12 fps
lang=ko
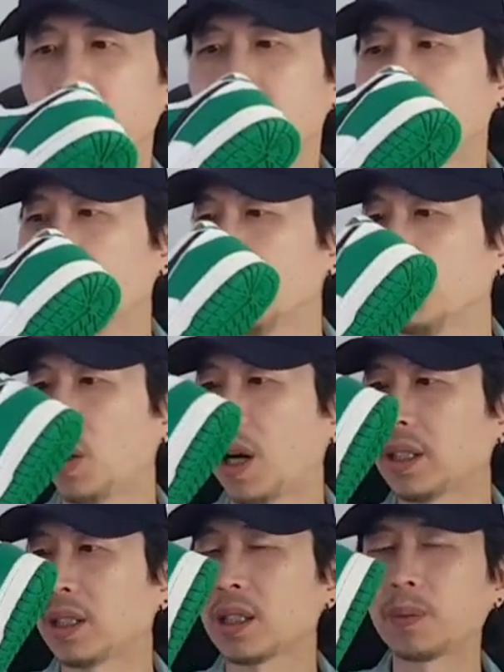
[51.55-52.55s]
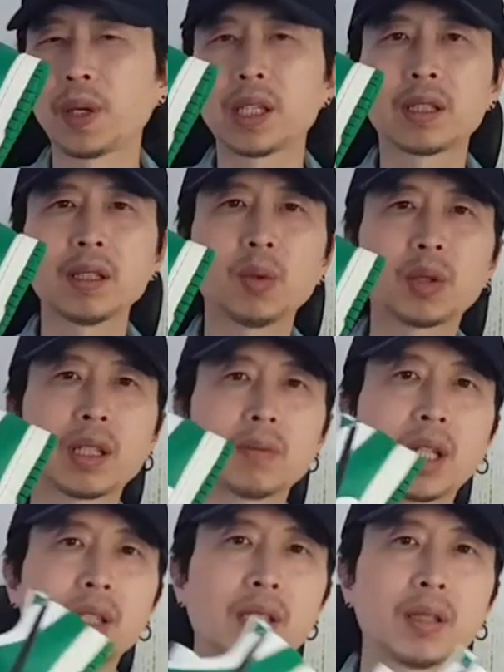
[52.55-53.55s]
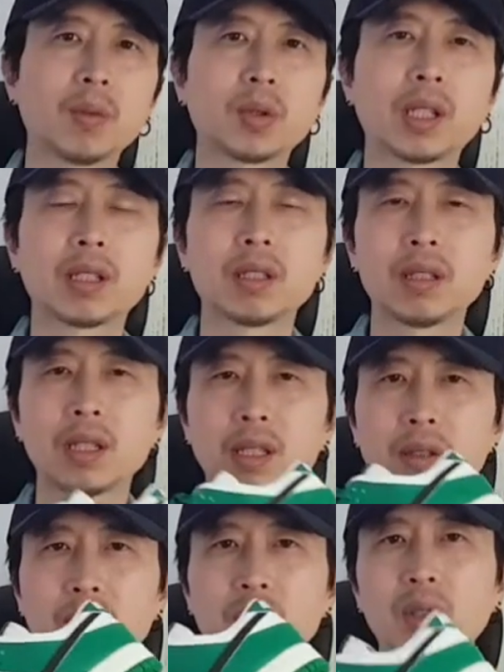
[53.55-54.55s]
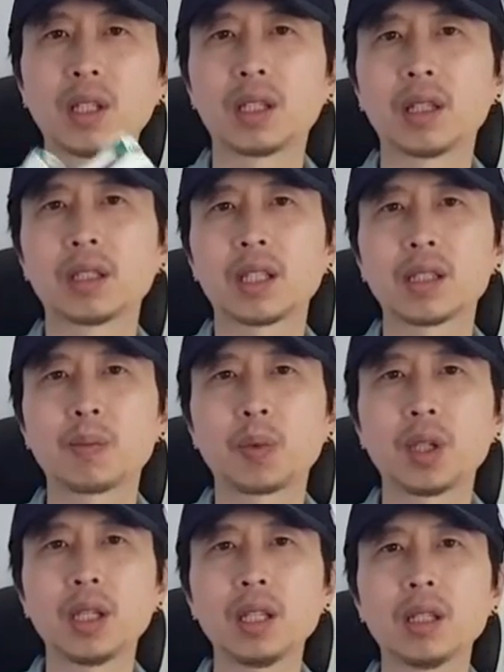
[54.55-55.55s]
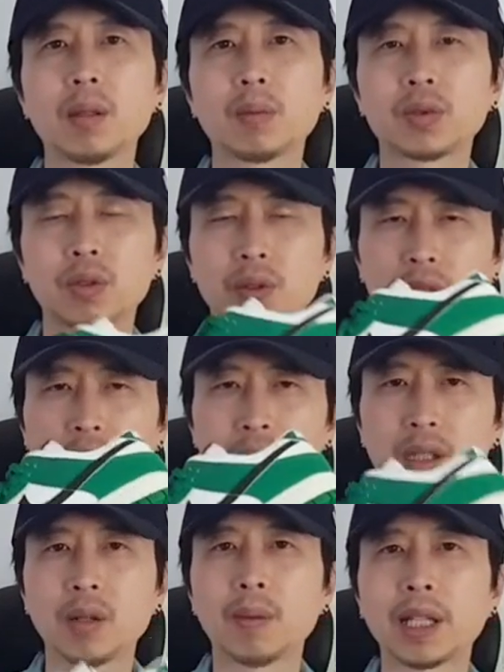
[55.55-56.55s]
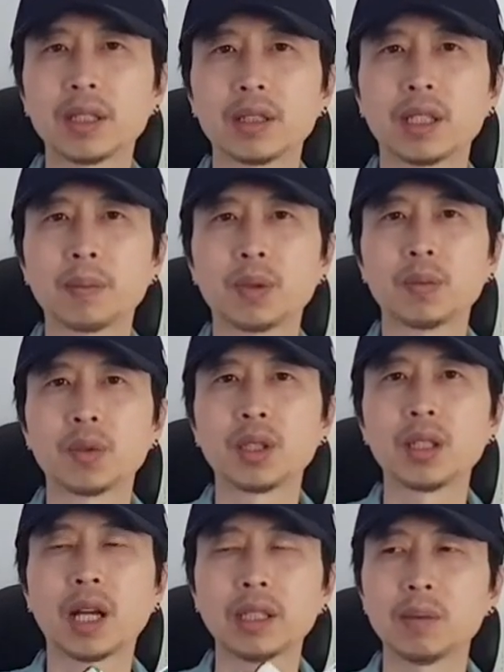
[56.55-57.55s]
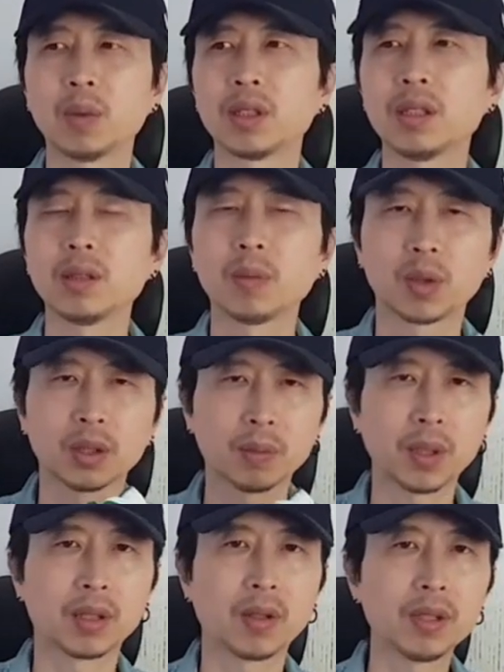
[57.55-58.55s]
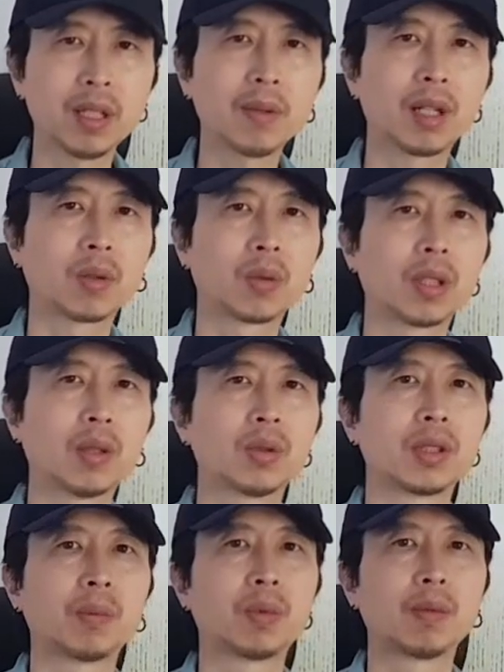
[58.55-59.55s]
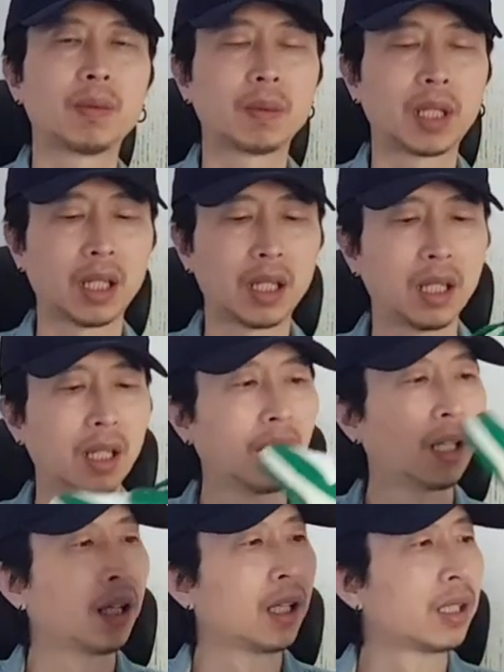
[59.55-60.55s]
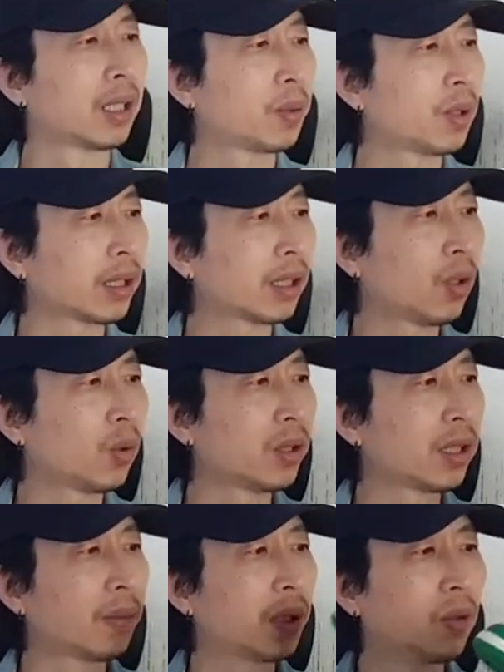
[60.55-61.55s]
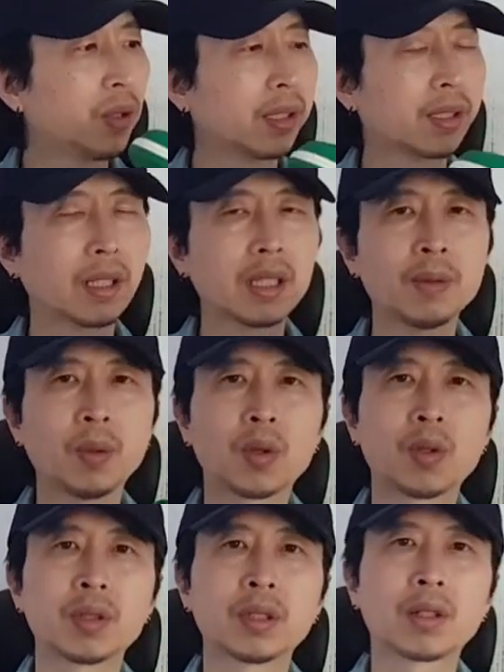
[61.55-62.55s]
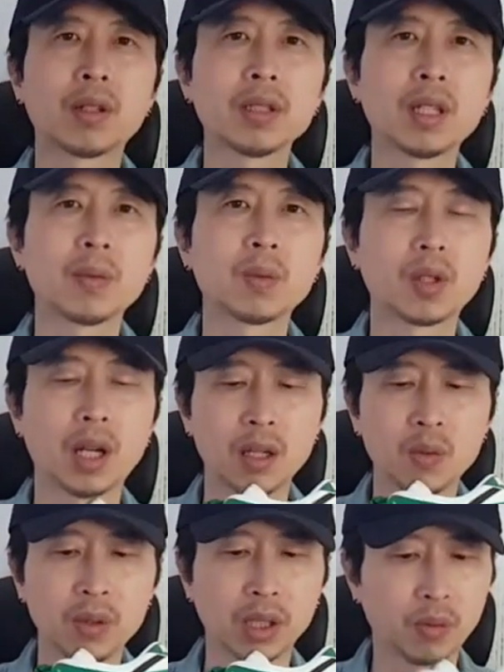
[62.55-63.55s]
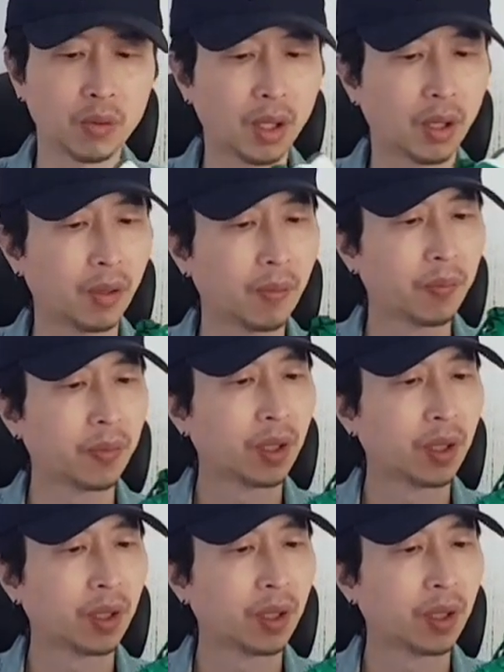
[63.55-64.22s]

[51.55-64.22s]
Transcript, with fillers: 이거는 뭐 아시다시피 SE 모델입니다. SE 모델은 예전 리뷰 때 얘기했다시피 무슨 기념하는 제품들 아니면은 뭐 특별한 컨셉을 갖고 나오는 제품입니다. 이 제품 같은 경우는 이제 미국의 스크래치 복권을 컨셉으로 하고 있고요.